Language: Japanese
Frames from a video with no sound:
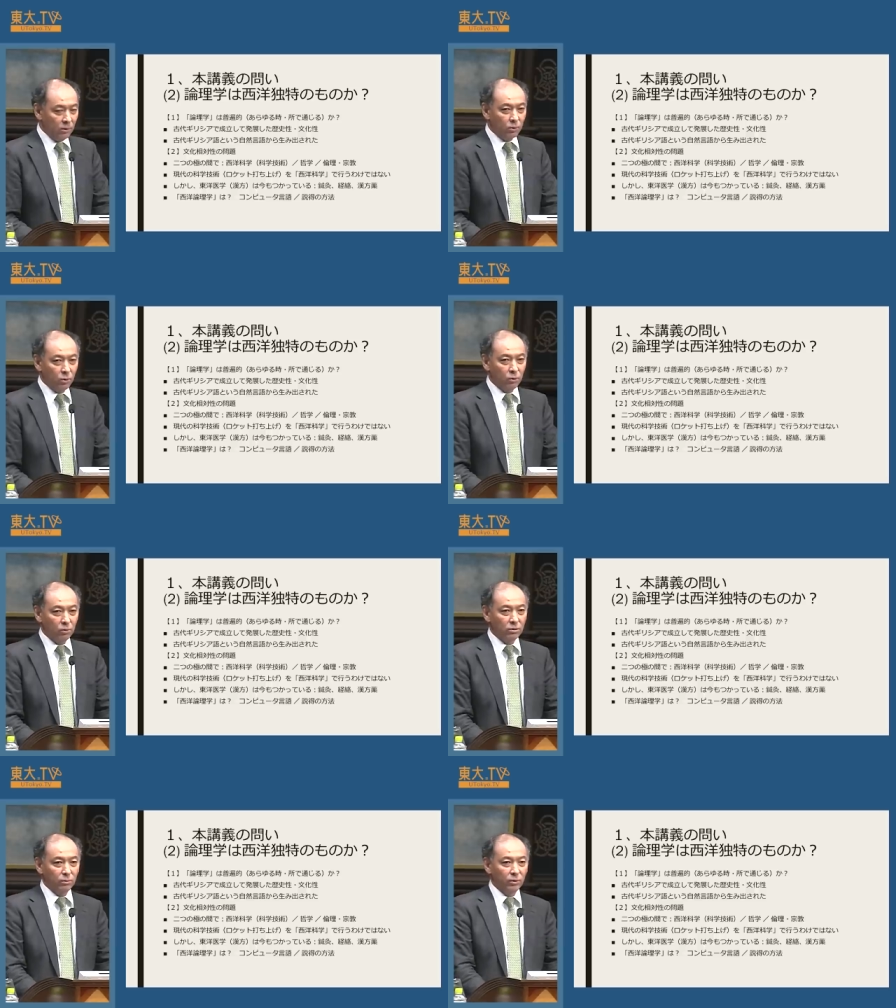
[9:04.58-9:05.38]
洋独
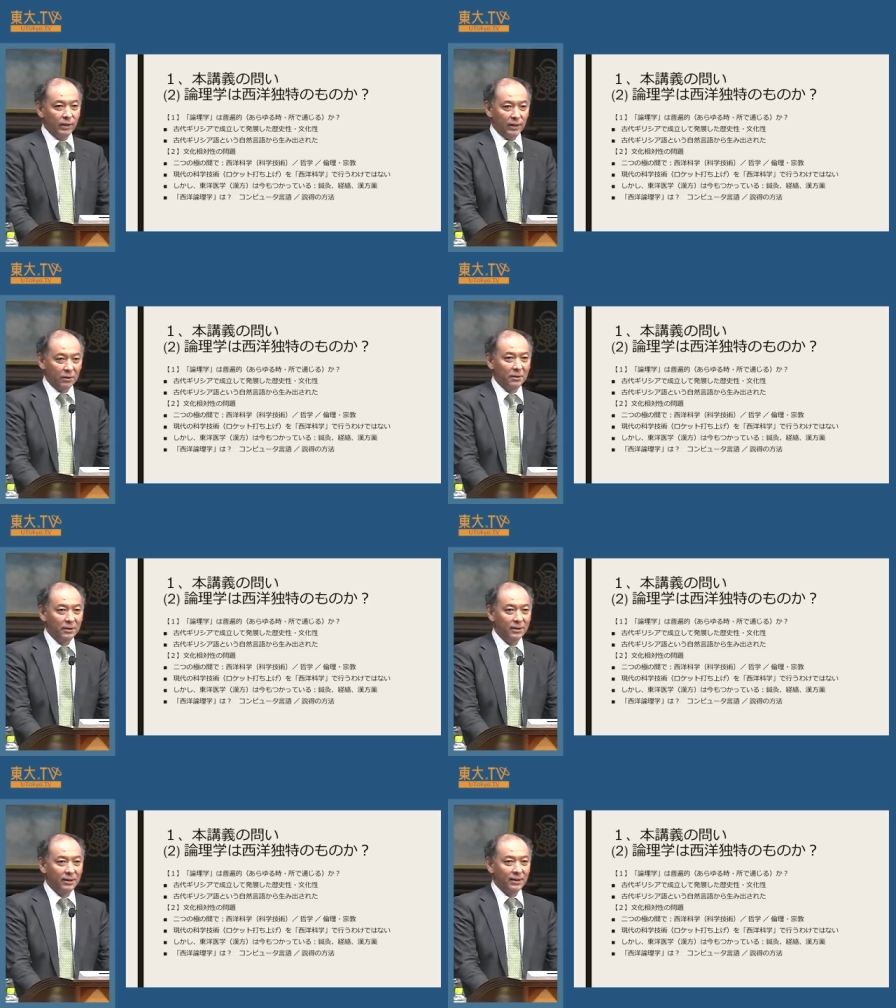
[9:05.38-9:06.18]
特のものかと、
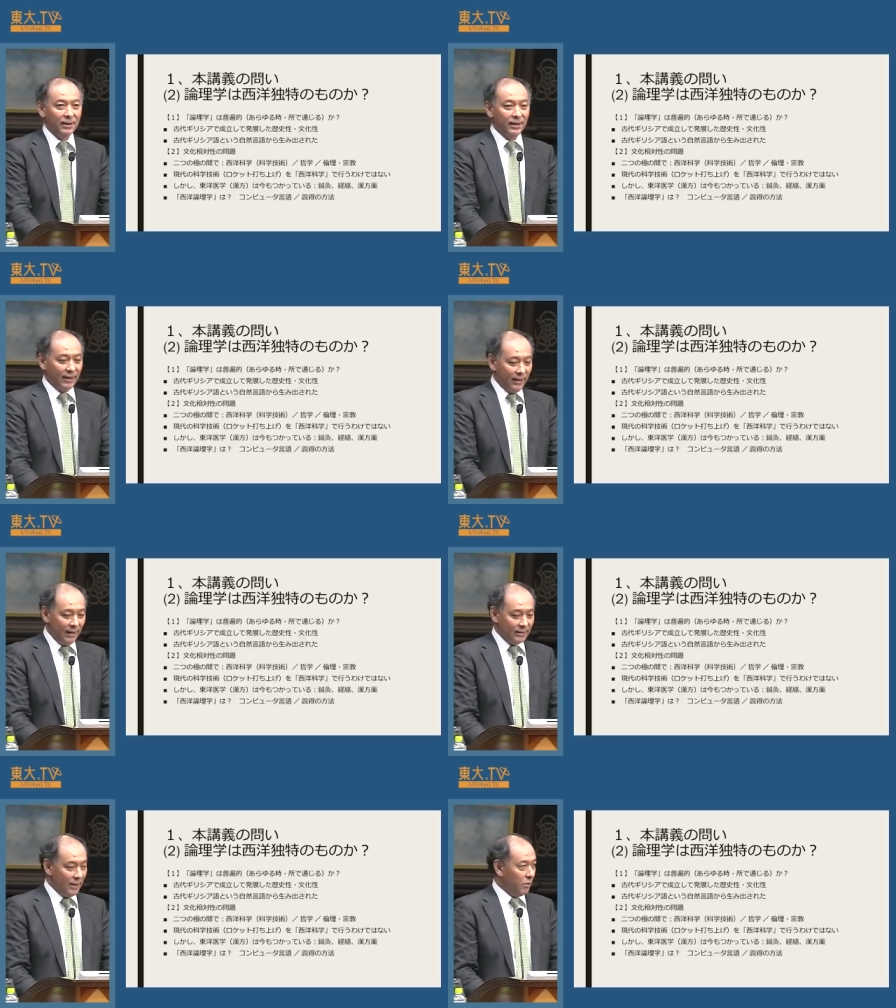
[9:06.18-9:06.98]

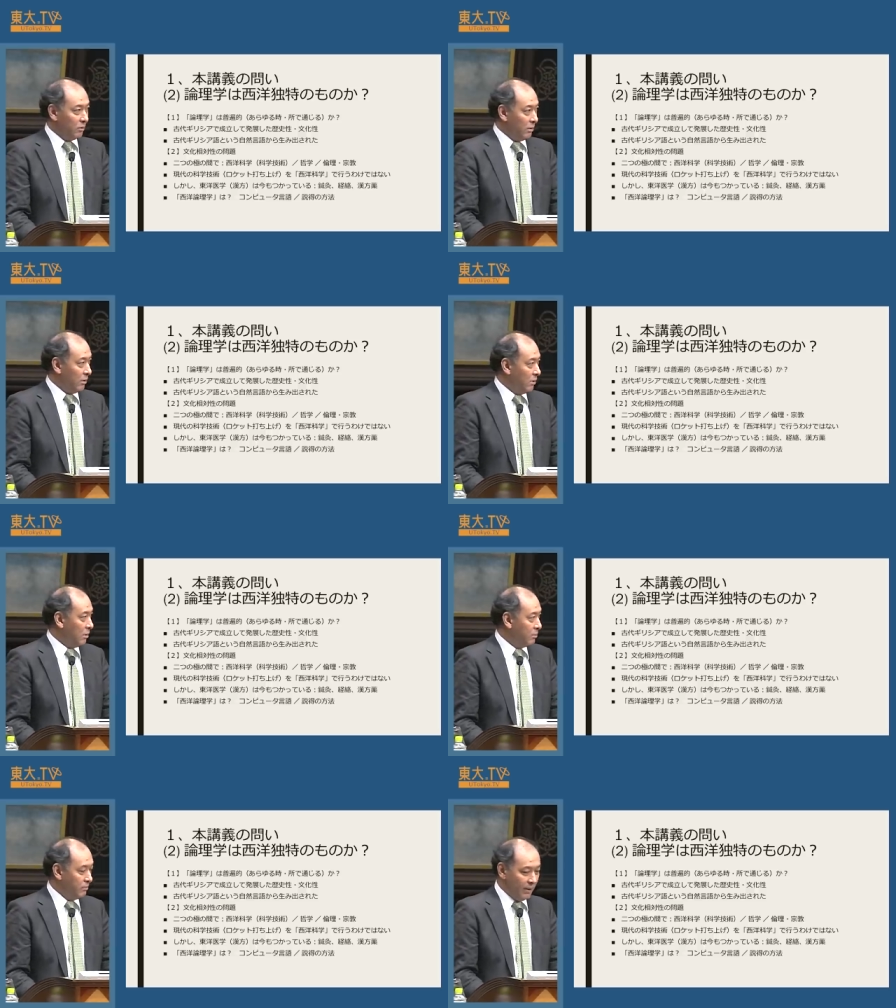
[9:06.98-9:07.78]
え西洋
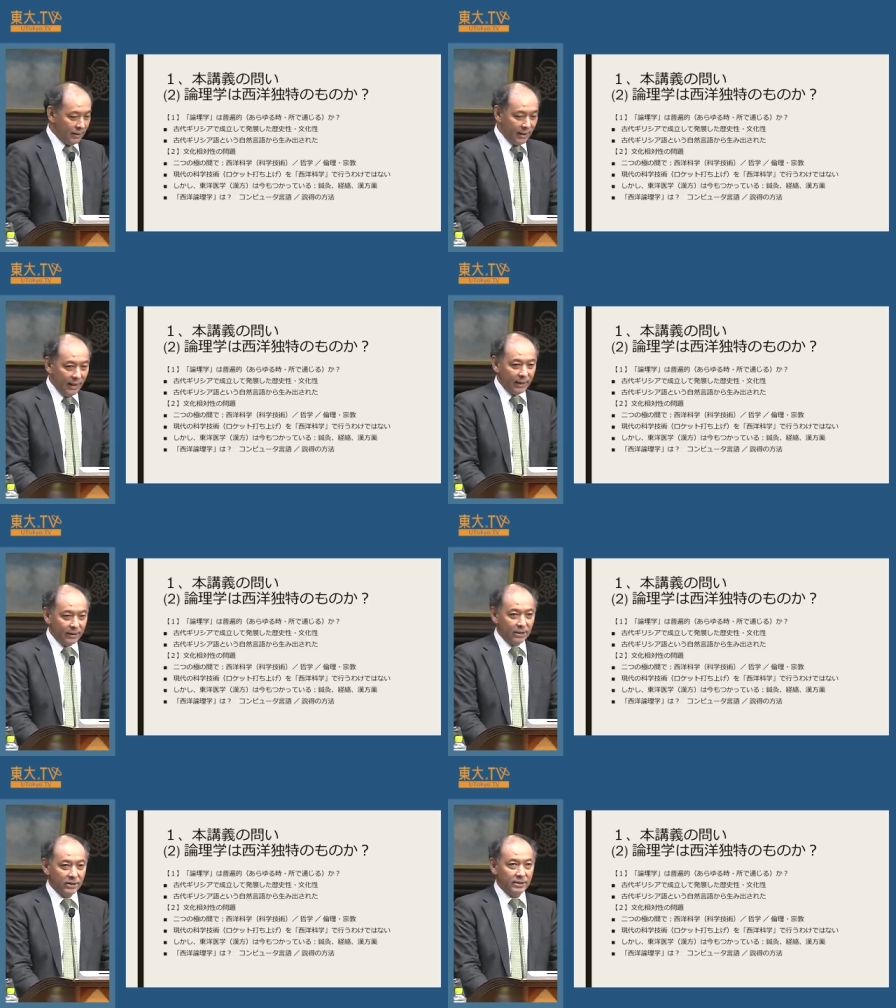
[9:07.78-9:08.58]
の文明で
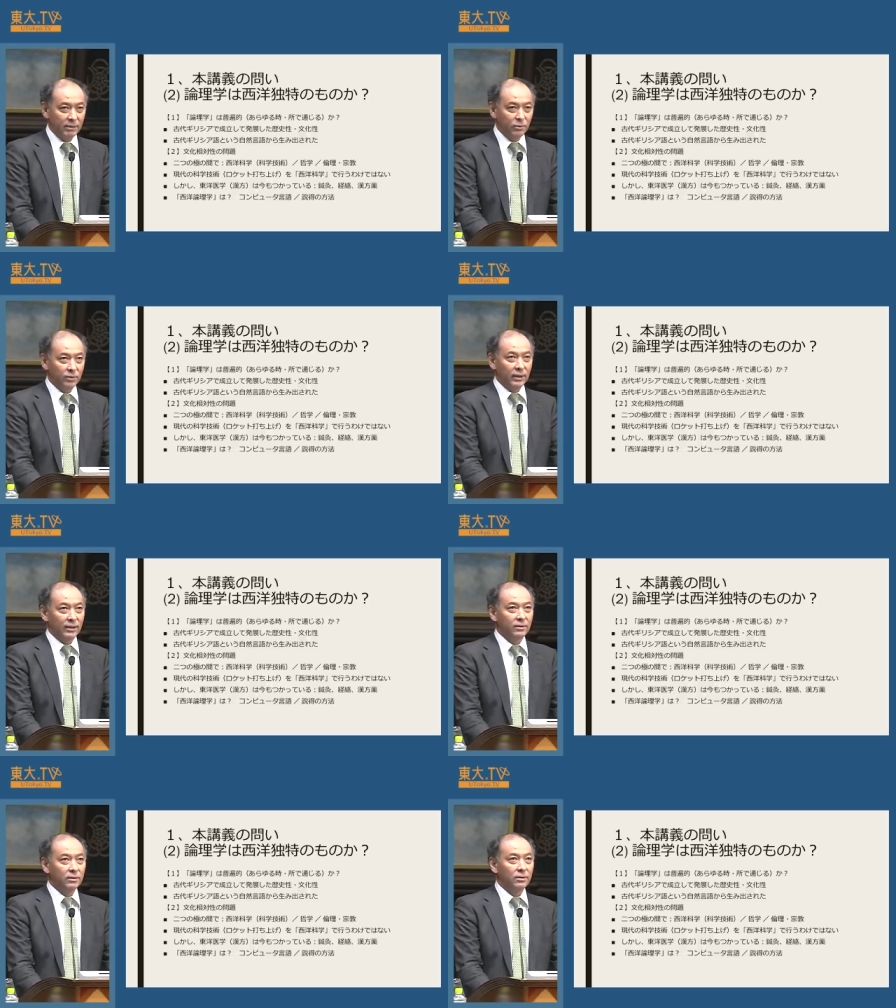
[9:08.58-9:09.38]
発達したもの
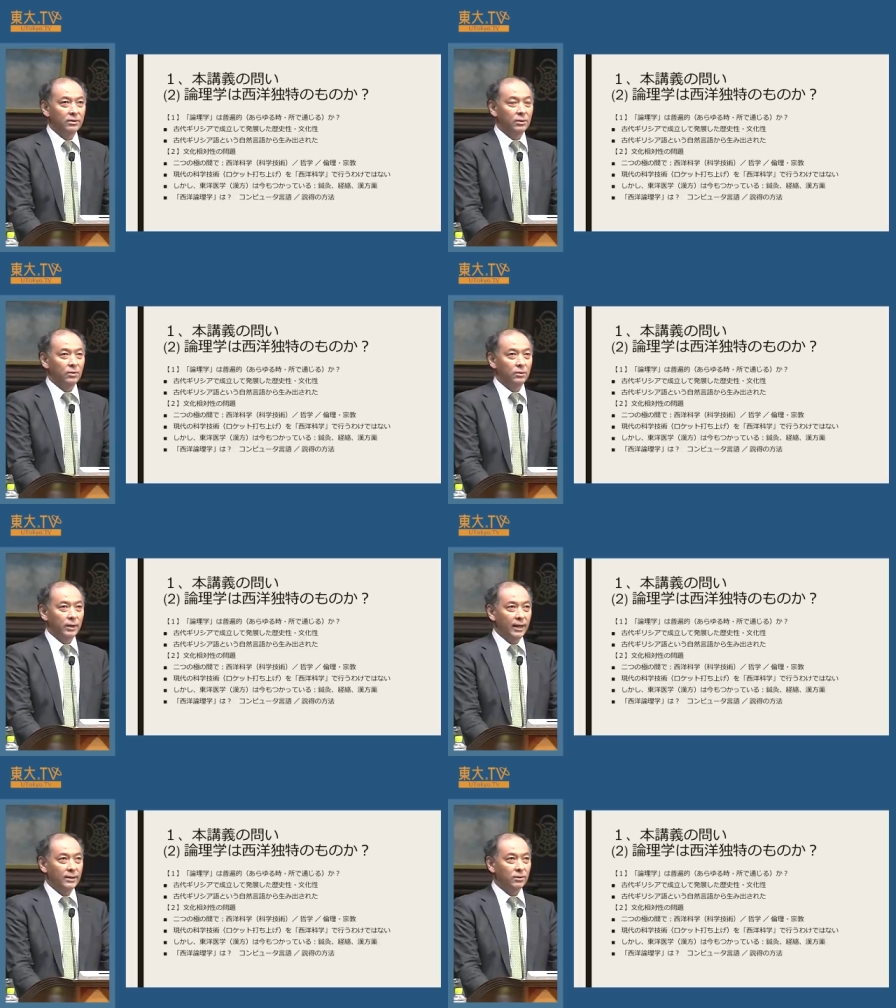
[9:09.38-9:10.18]
だということ
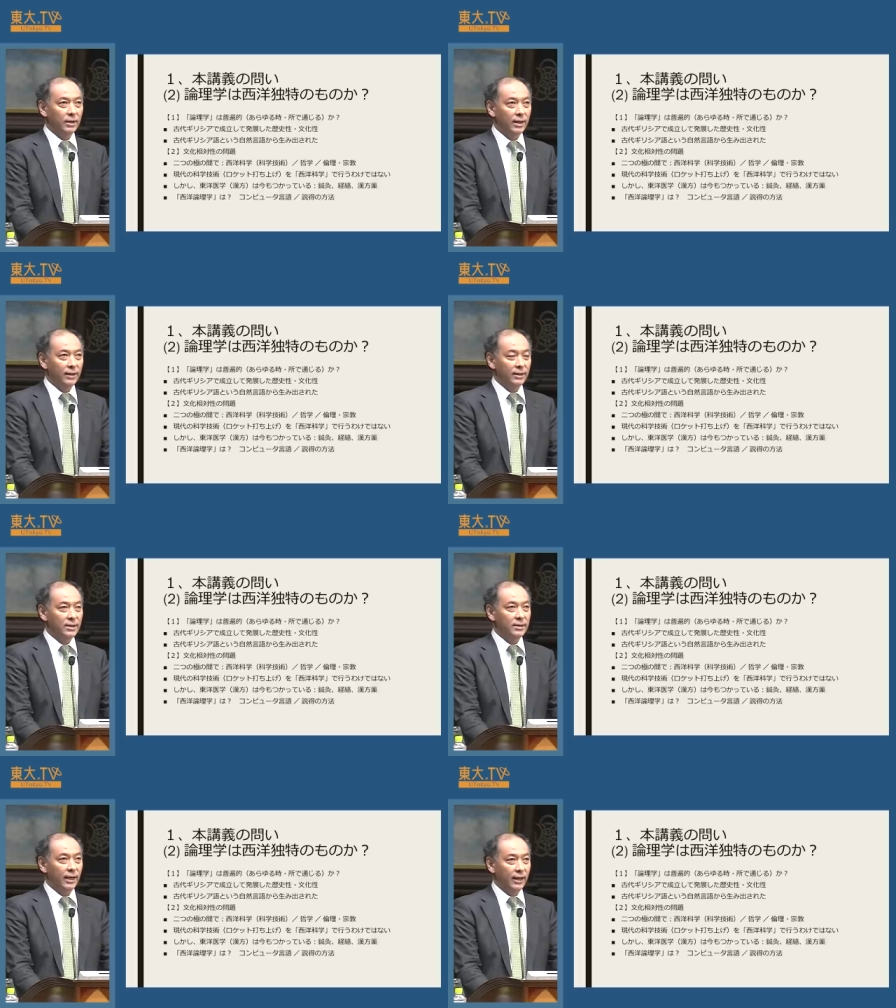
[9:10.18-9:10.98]
でそれが果
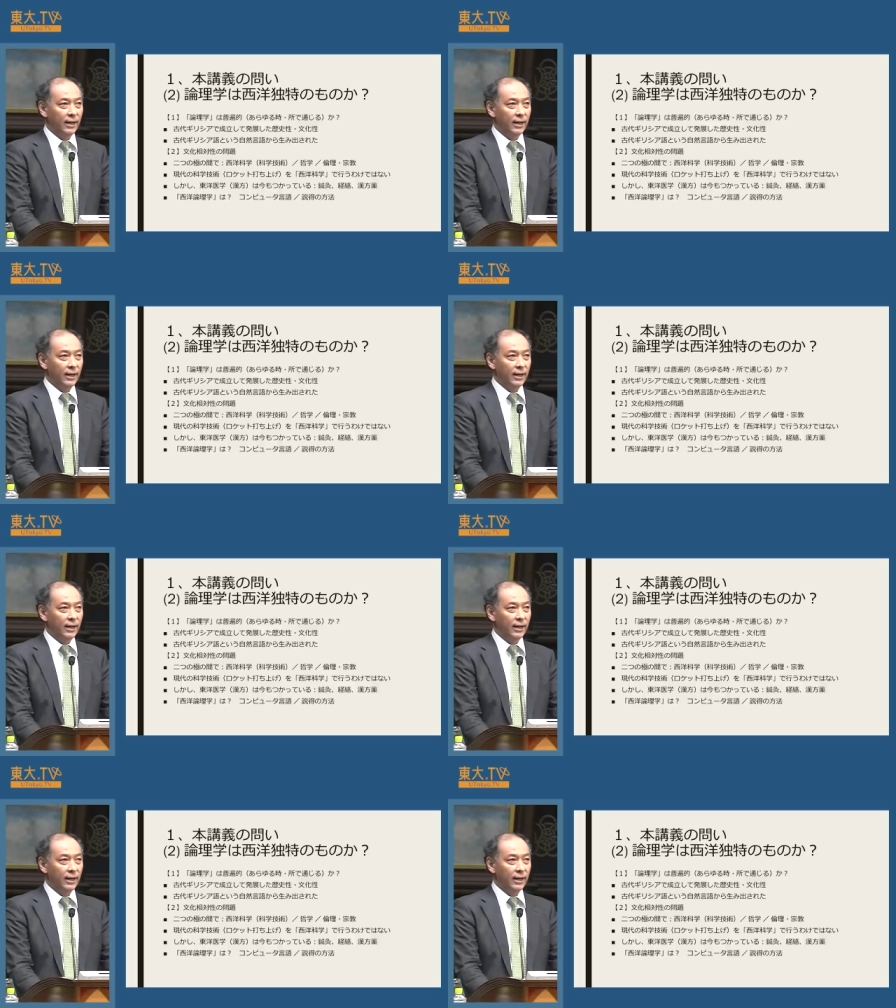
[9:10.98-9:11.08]
たして、